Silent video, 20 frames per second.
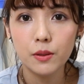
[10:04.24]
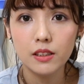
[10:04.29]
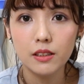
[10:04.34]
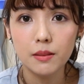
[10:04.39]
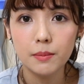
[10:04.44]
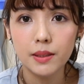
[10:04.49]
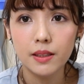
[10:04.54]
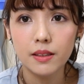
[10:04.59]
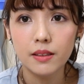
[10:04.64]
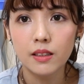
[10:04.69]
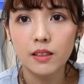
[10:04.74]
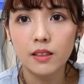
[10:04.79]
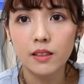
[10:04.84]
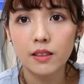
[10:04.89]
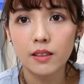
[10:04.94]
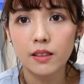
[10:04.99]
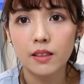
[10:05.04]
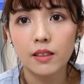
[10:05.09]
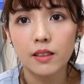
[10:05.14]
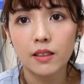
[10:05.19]
里
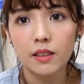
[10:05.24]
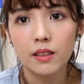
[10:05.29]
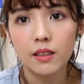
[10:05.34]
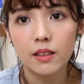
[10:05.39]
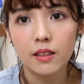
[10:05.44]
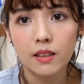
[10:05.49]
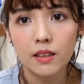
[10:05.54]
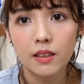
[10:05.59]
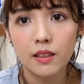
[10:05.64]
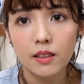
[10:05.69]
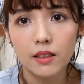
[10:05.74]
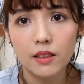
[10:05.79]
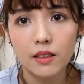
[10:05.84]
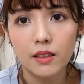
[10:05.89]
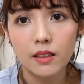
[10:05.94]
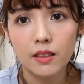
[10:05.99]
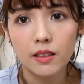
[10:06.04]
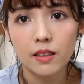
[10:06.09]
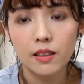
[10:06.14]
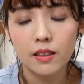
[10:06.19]

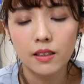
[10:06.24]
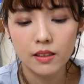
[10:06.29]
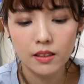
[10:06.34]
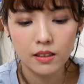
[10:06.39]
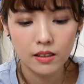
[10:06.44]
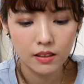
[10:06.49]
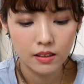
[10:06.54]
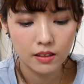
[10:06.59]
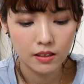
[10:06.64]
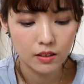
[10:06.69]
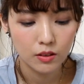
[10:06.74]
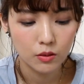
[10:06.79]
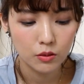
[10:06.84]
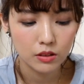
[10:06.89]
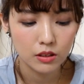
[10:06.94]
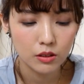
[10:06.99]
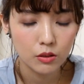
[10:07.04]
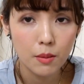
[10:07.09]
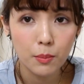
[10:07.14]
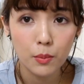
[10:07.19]
面，
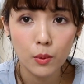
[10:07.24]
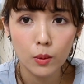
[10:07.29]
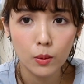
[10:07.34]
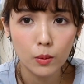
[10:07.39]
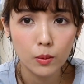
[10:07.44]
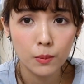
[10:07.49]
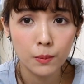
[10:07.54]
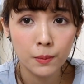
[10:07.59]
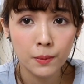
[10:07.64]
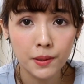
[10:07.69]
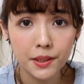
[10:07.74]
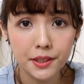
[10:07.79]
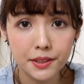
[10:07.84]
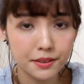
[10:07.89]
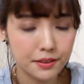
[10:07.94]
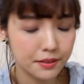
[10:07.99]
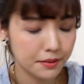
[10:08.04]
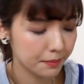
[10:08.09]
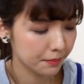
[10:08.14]
真的快崩溃了。